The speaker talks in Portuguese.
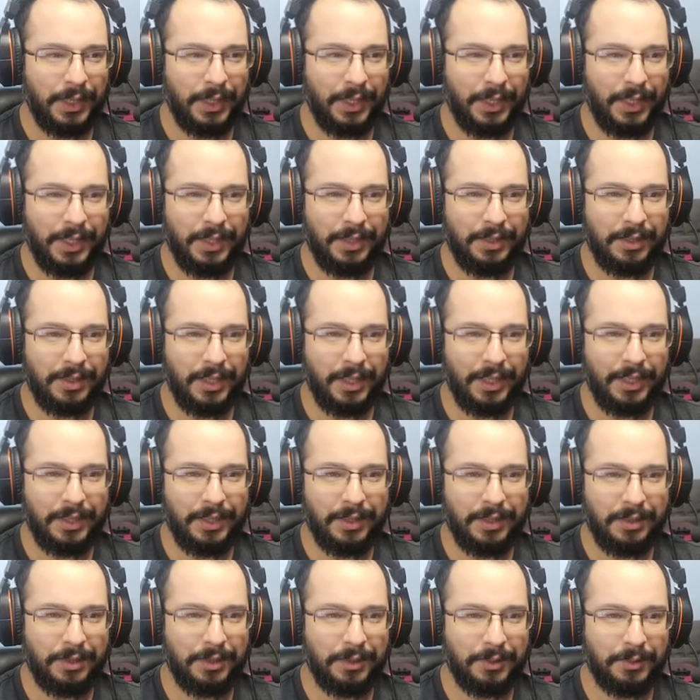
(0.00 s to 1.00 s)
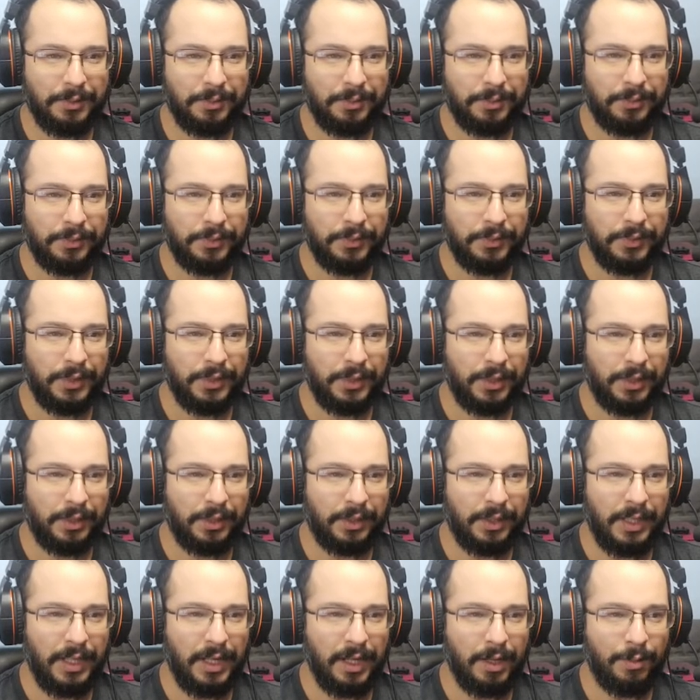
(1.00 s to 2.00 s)
E6,
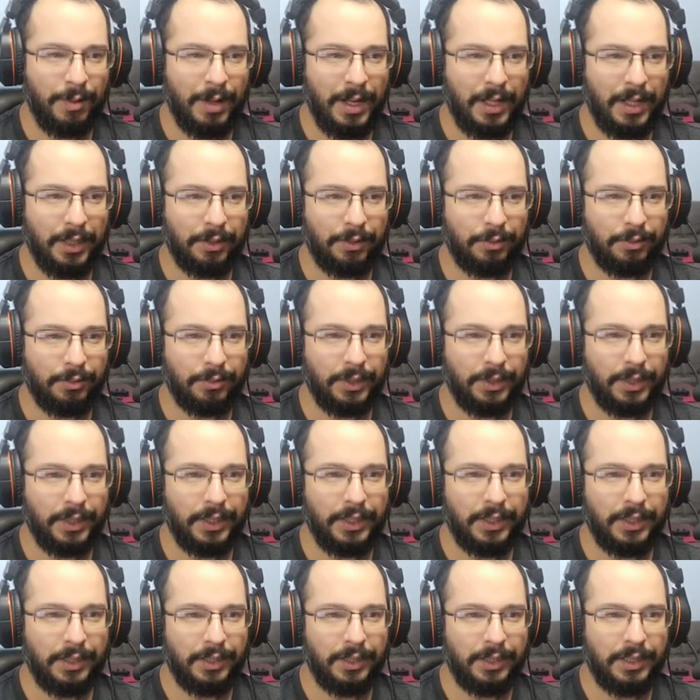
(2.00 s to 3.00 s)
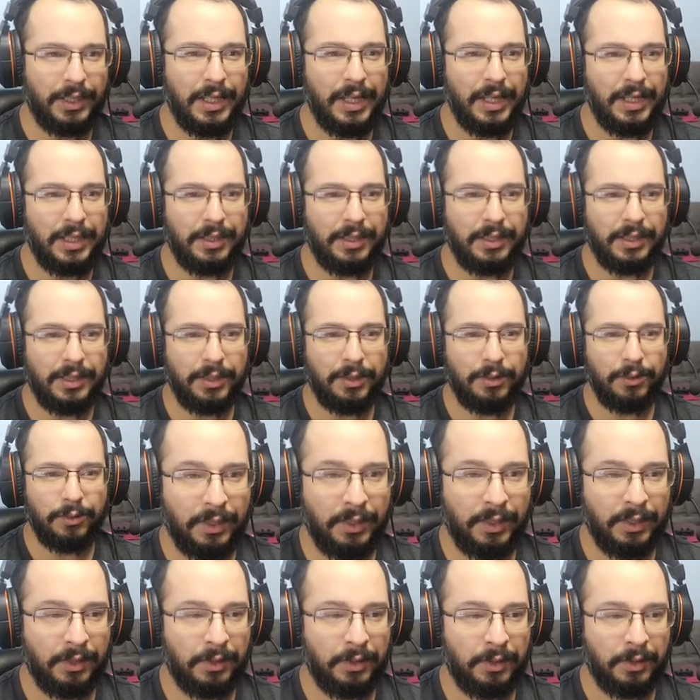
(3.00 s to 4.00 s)
D4 e D5.
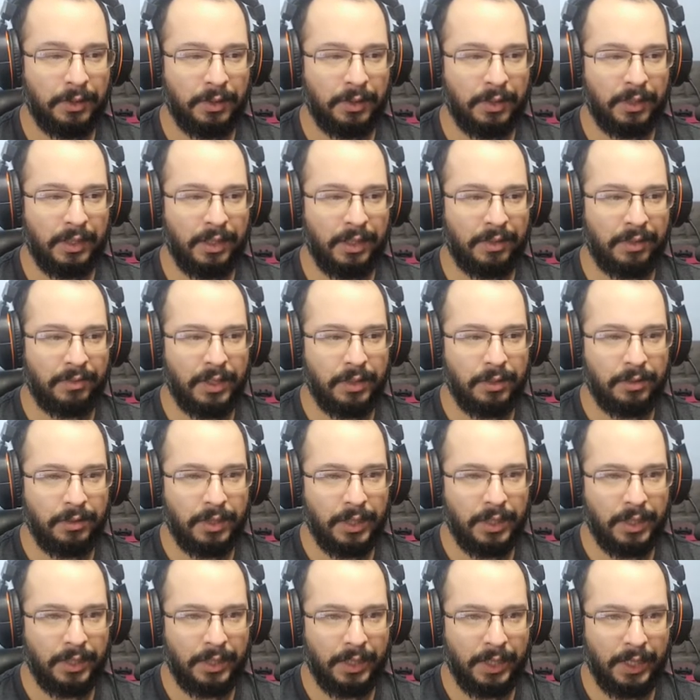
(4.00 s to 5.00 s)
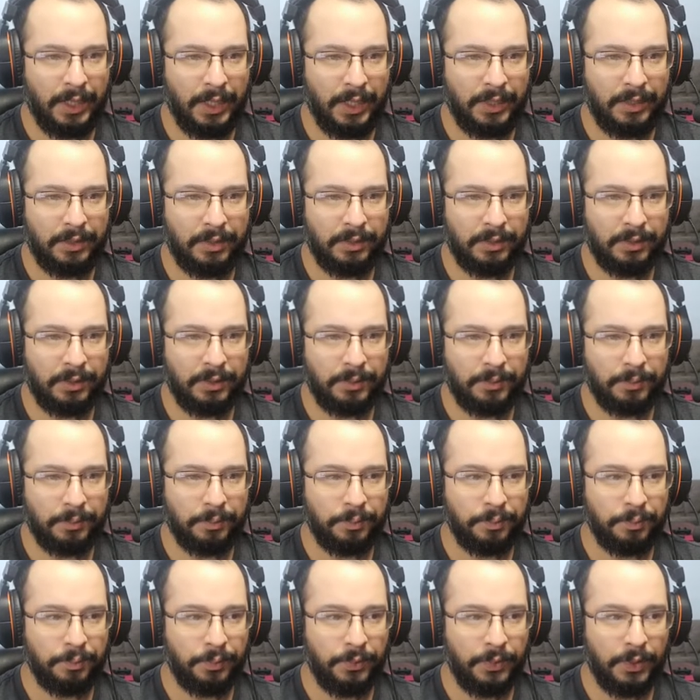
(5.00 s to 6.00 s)
Cavalo C3,
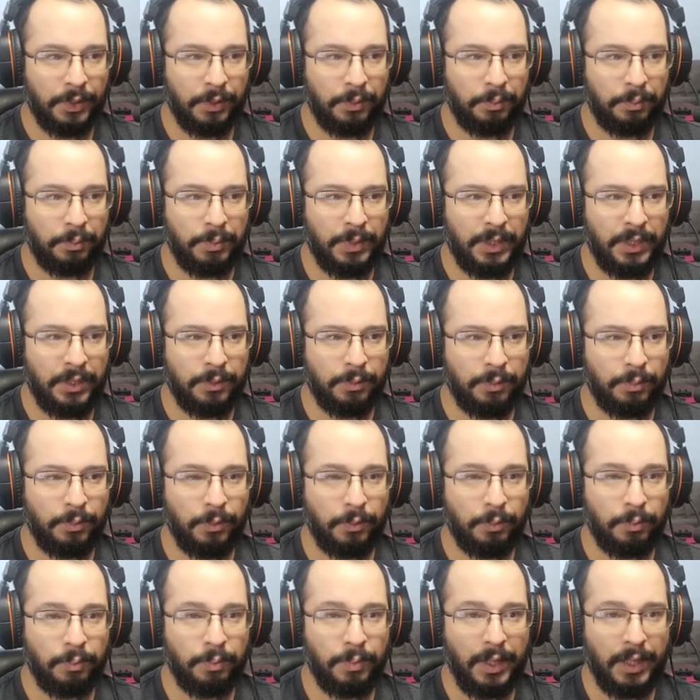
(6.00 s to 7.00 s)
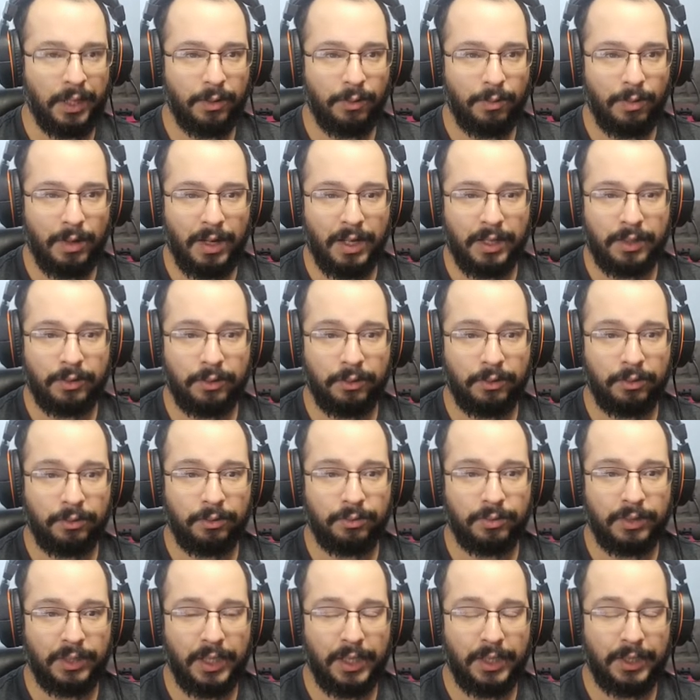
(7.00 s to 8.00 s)
bispo
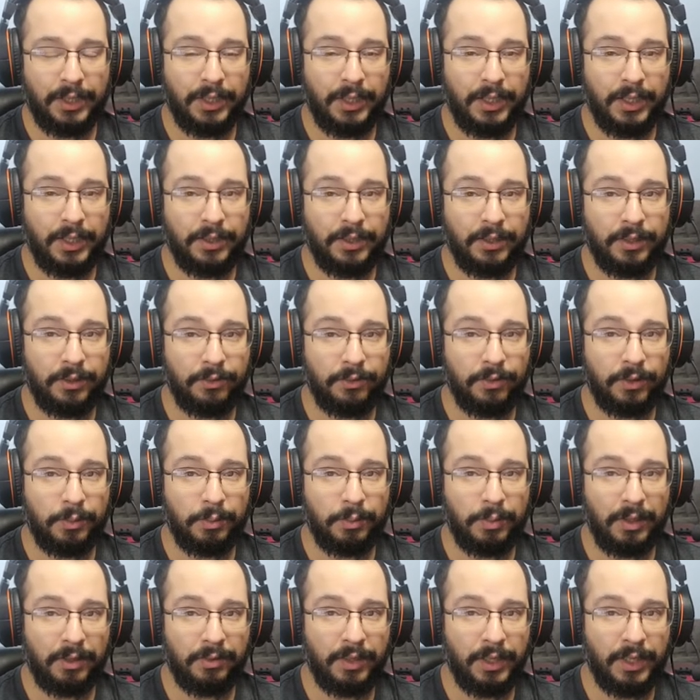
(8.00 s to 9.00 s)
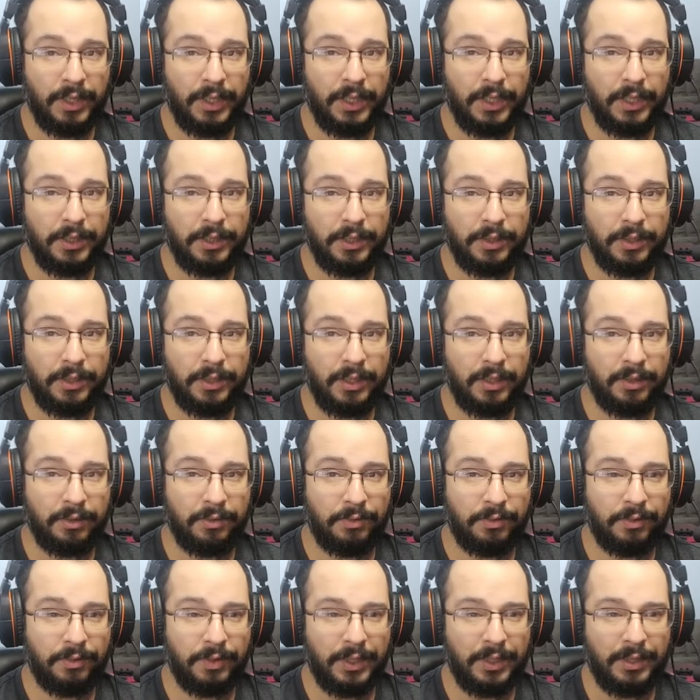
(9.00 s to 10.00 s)
B4 e aqui a gente foi para a variante da
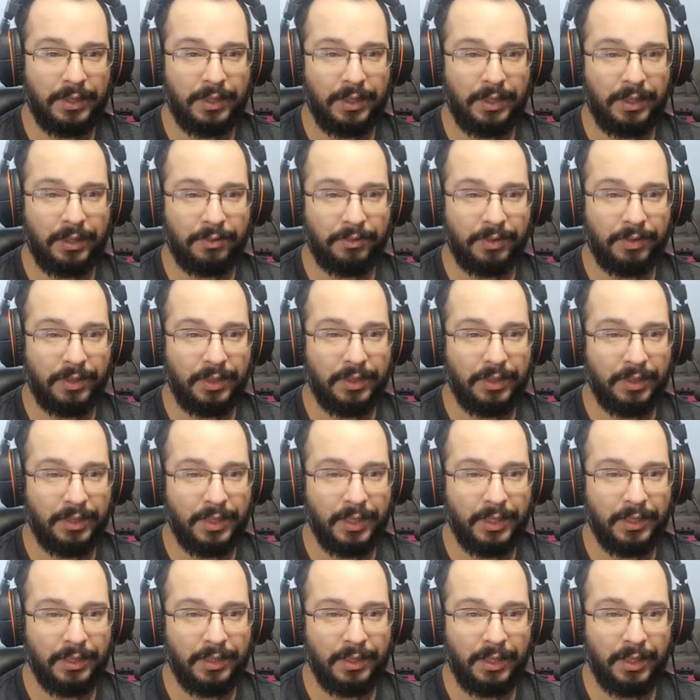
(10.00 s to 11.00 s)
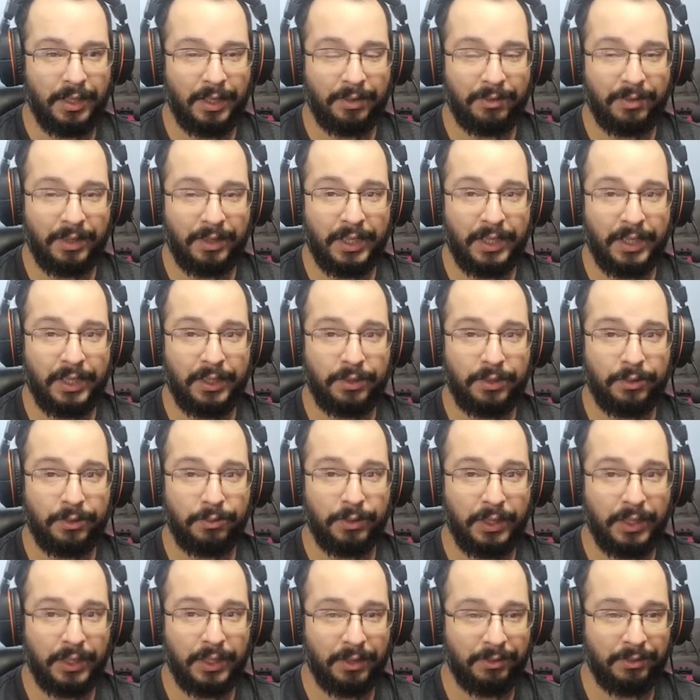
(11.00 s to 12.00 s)
defesa francesa, né? A variante
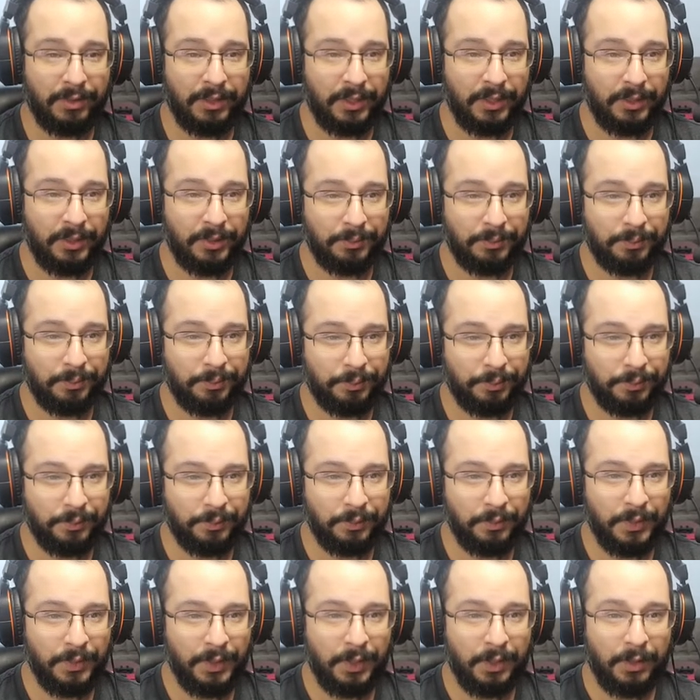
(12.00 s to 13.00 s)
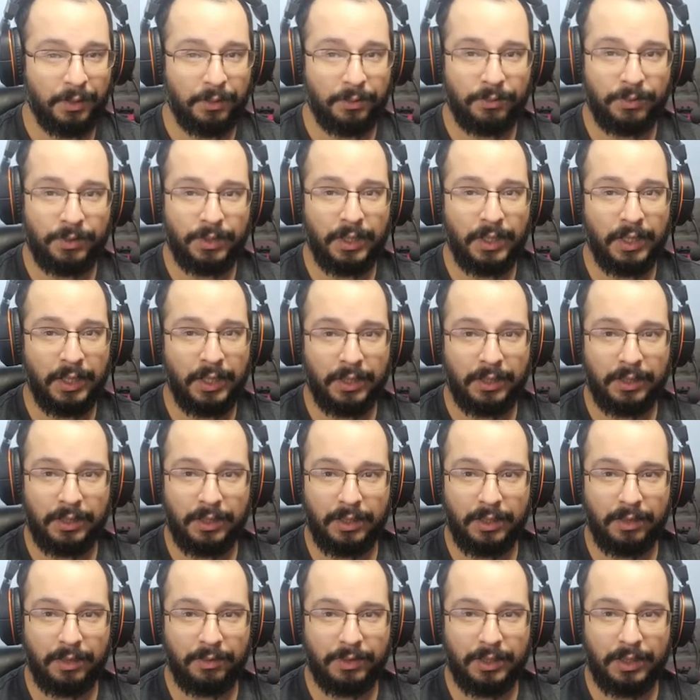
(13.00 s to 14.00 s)
Winaver. Fischer aqui já
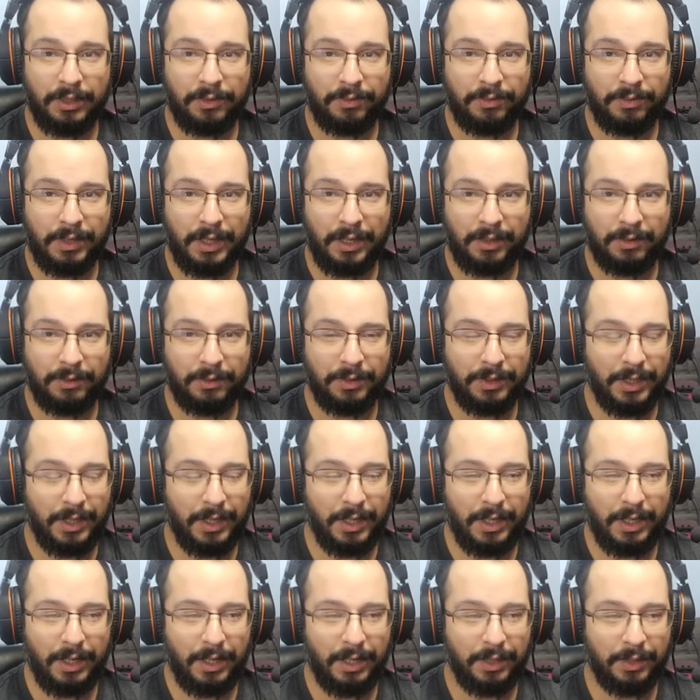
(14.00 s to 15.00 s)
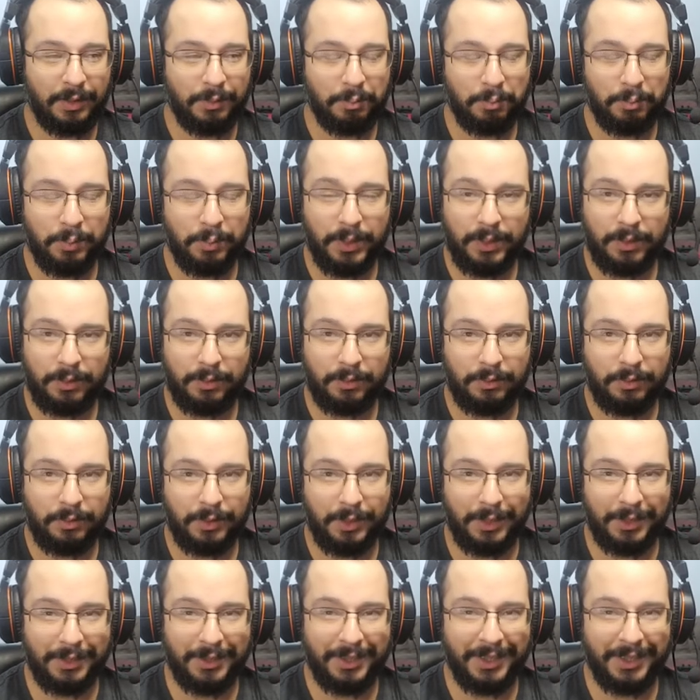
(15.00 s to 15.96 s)
deve ter ficado já em pânico, né?